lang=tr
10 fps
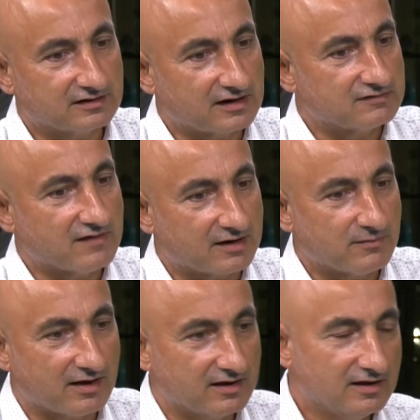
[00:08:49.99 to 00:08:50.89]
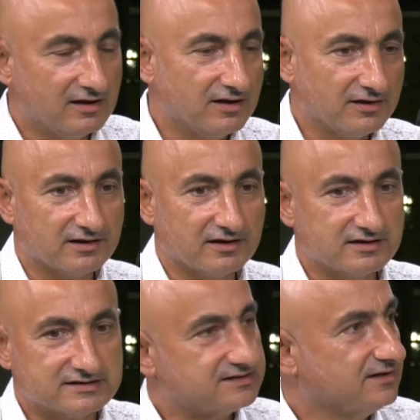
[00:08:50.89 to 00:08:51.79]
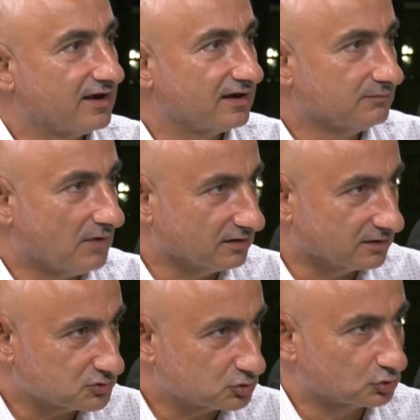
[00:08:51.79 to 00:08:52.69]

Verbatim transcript: kredi verme e, sine bağlamış Tabii.